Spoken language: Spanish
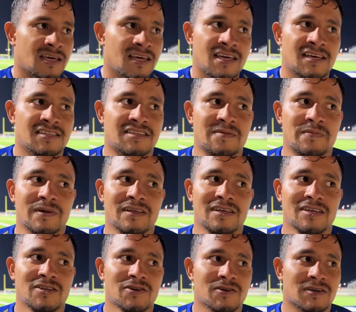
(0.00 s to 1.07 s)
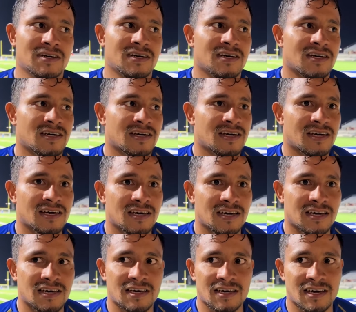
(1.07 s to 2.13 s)
siempre he dicho
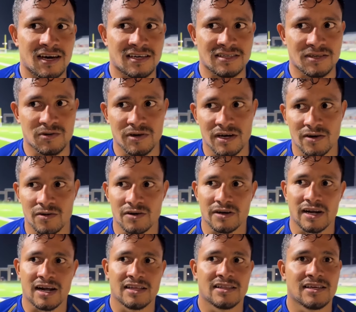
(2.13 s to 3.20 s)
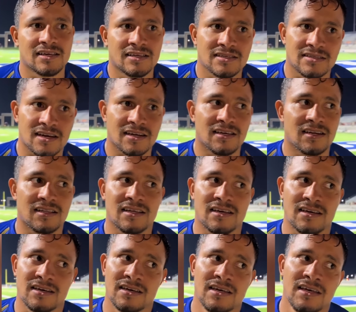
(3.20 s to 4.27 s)
que ha sido un error grande salir de,